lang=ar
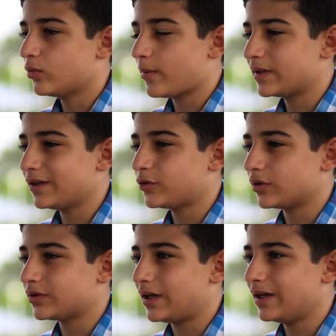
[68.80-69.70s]
ثم بدأت
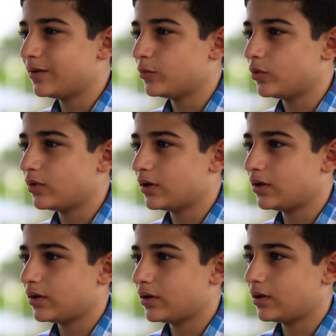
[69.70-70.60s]
أتعلم
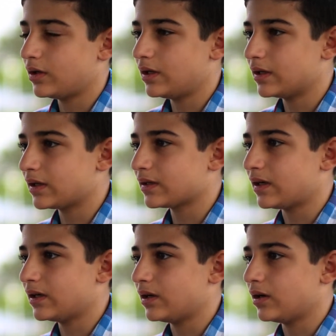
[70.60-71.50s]
الأذان
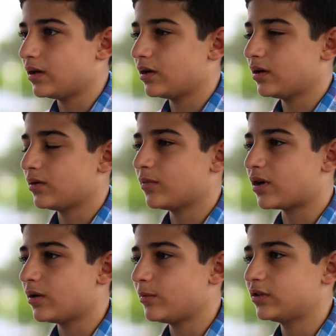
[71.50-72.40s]
على
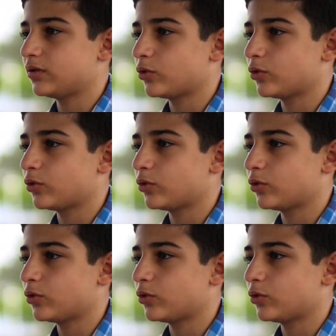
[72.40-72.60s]
مقامات